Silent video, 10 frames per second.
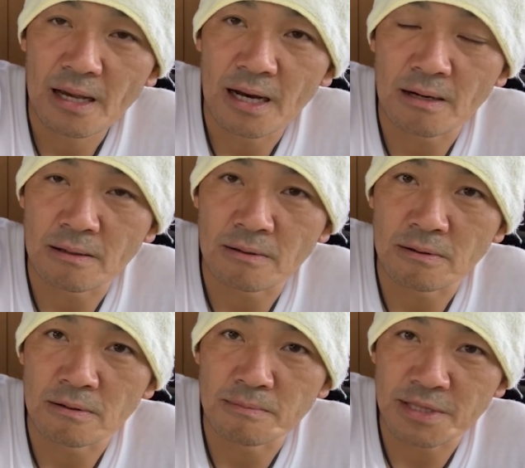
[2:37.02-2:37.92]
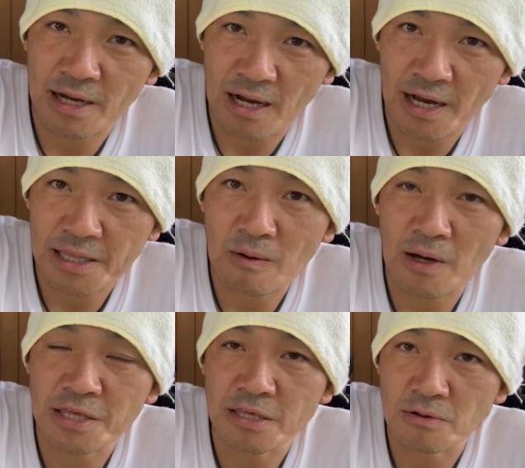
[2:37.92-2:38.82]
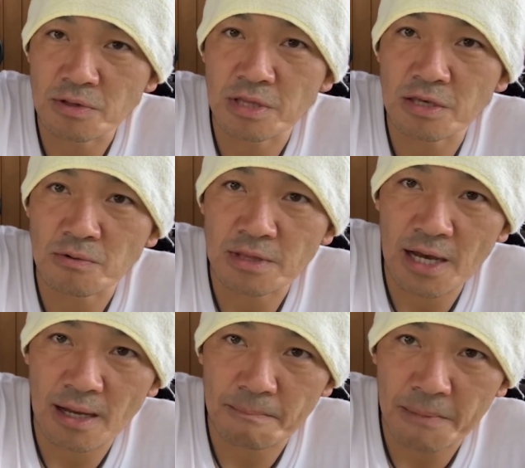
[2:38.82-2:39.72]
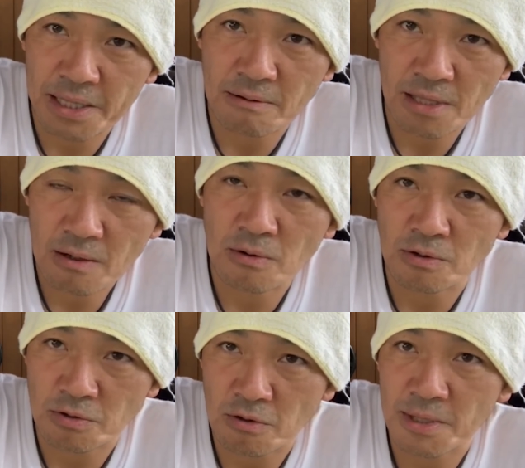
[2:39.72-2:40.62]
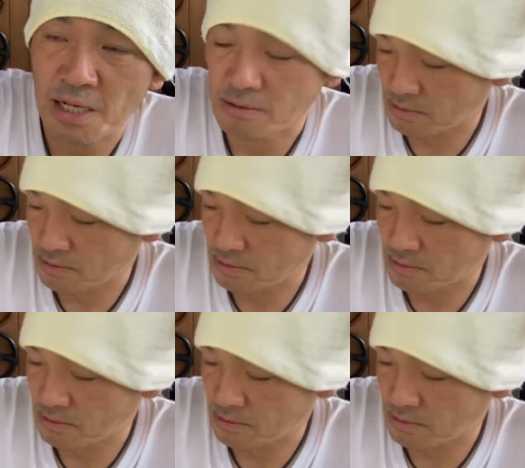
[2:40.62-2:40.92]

あのー、みんなが変えた方がいいよって言ったメタルね。コンロットのメタル。